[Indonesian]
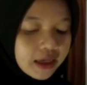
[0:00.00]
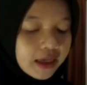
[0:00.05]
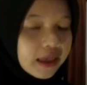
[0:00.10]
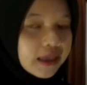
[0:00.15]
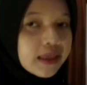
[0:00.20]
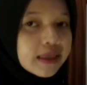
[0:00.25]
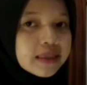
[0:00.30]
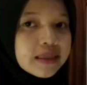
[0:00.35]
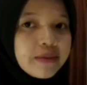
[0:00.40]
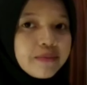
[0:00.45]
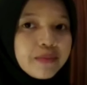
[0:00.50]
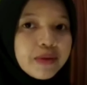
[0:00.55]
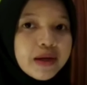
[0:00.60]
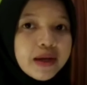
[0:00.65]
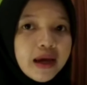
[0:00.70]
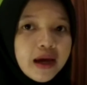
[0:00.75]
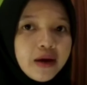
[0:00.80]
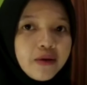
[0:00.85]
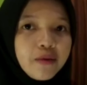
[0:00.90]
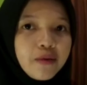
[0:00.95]
Kita simpan
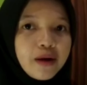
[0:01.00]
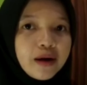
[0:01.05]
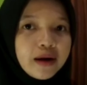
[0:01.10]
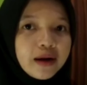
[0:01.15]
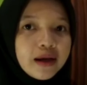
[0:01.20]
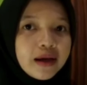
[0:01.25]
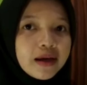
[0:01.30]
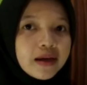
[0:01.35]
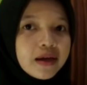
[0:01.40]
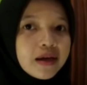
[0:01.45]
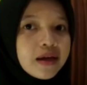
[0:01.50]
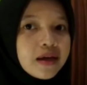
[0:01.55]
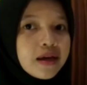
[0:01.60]
ya warna